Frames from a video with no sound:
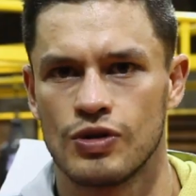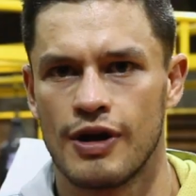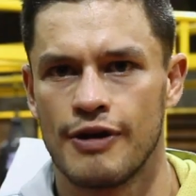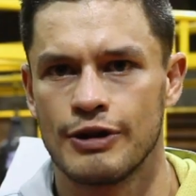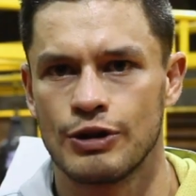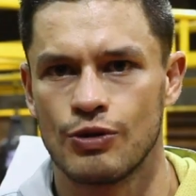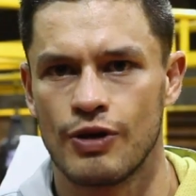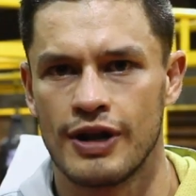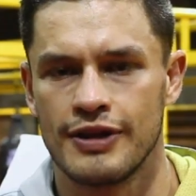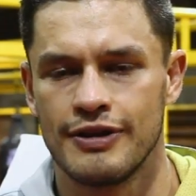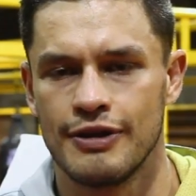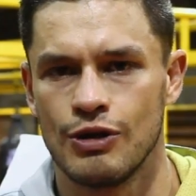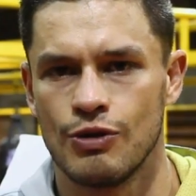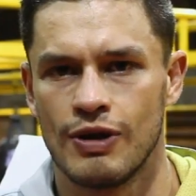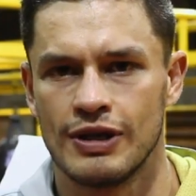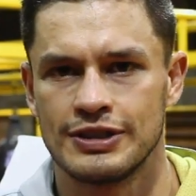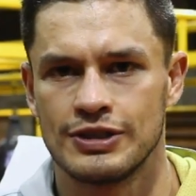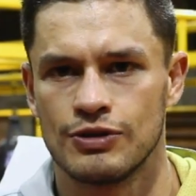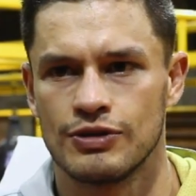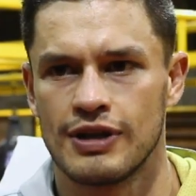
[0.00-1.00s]
solo la victoria
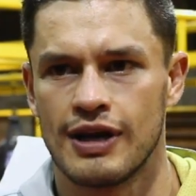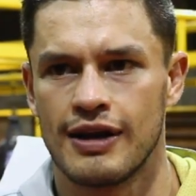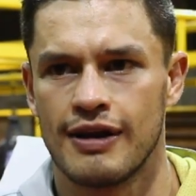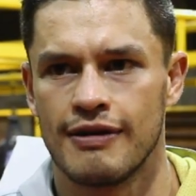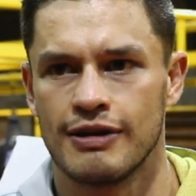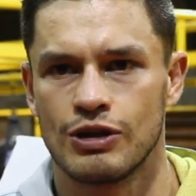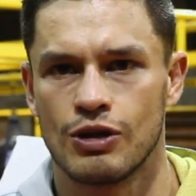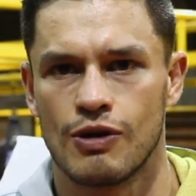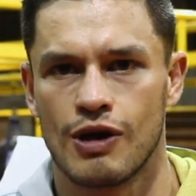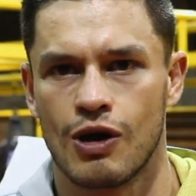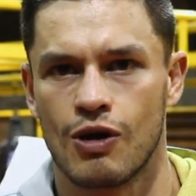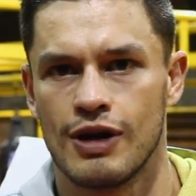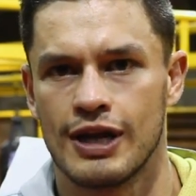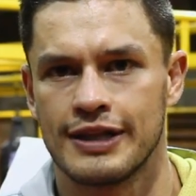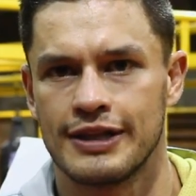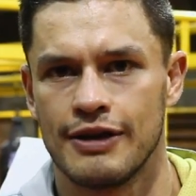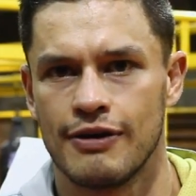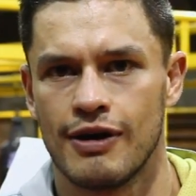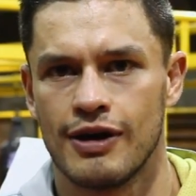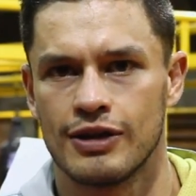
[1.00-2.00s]
individual, sino la victoria
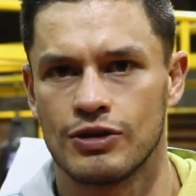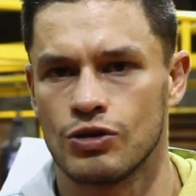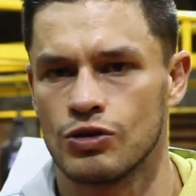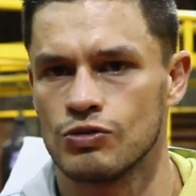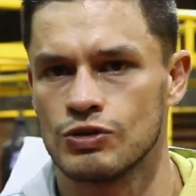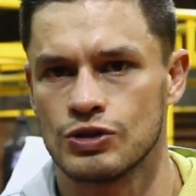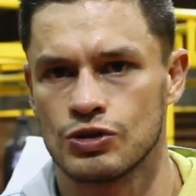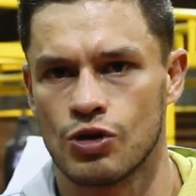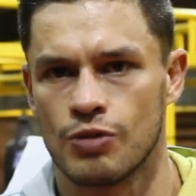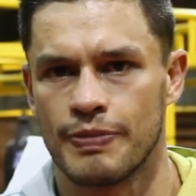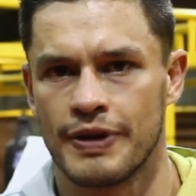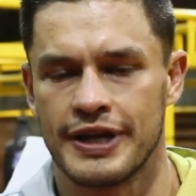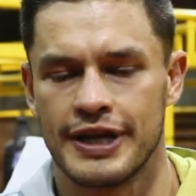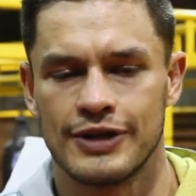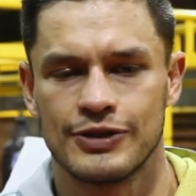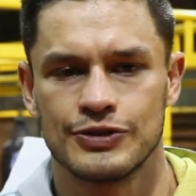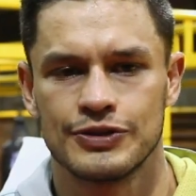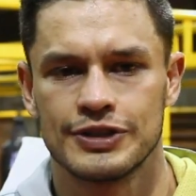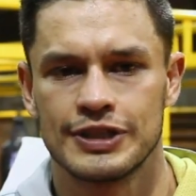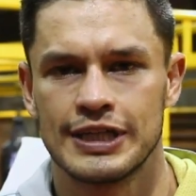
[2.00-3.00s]
colectiva de todos nuestros
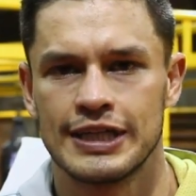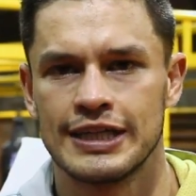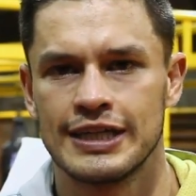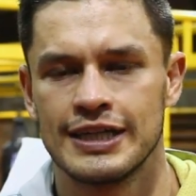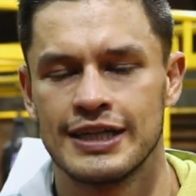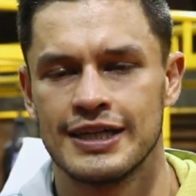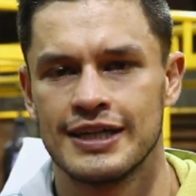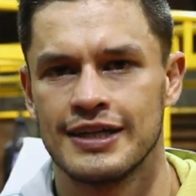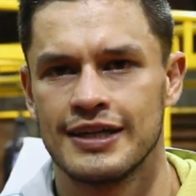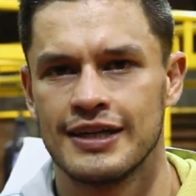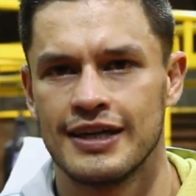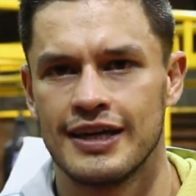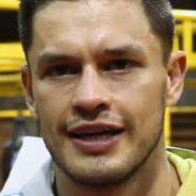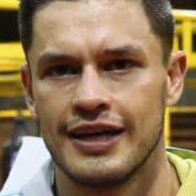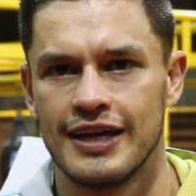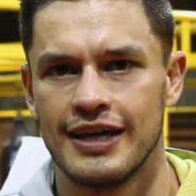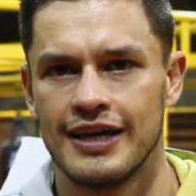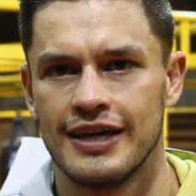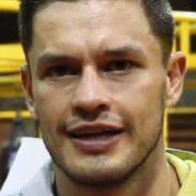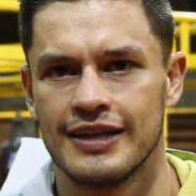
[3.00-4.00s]
compañeros.
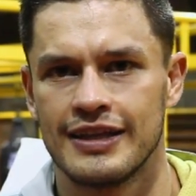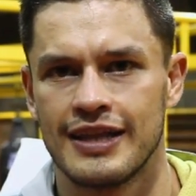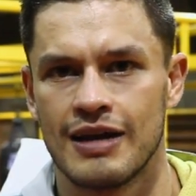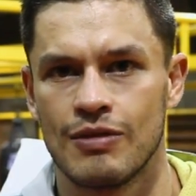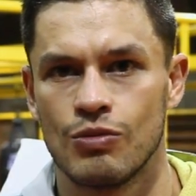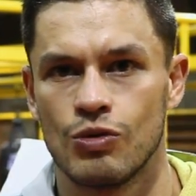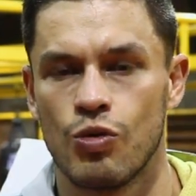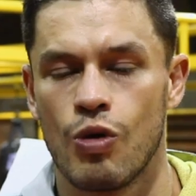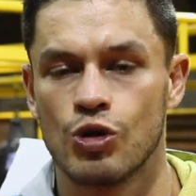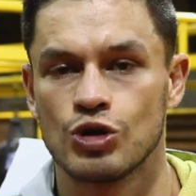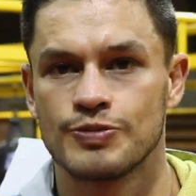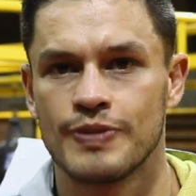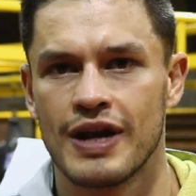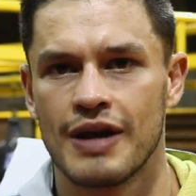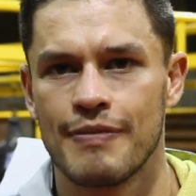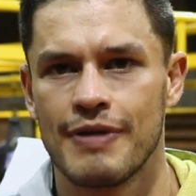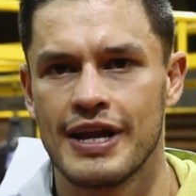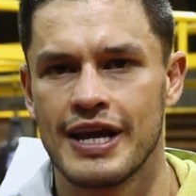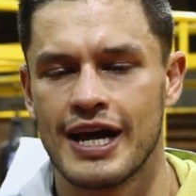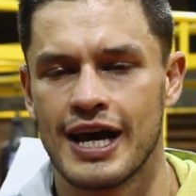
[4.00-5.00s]
Eh, tenemos Juegos
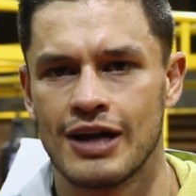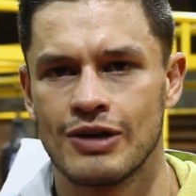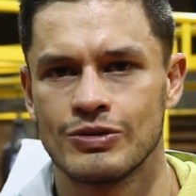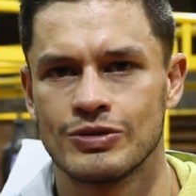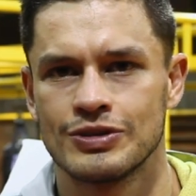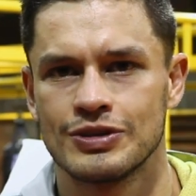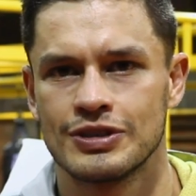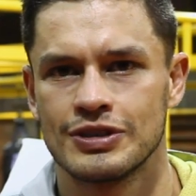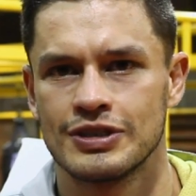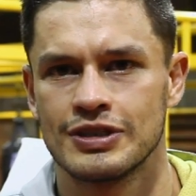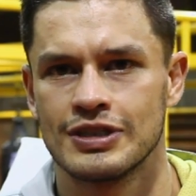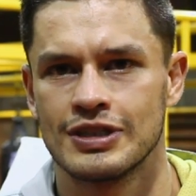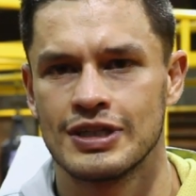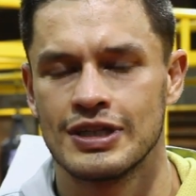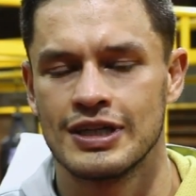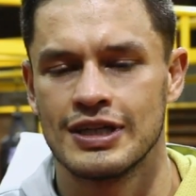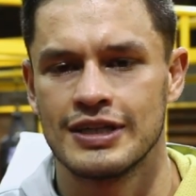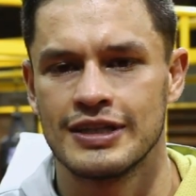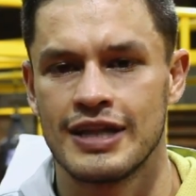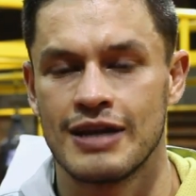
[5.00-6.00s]
Panamericanos,
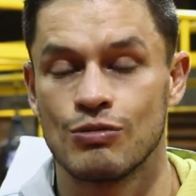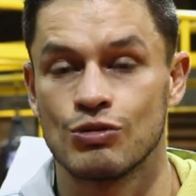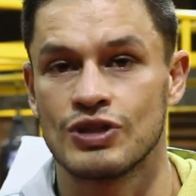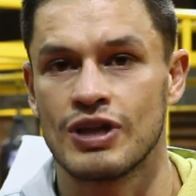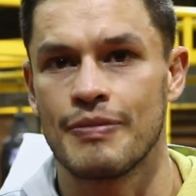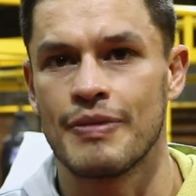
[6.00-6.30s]
tenemos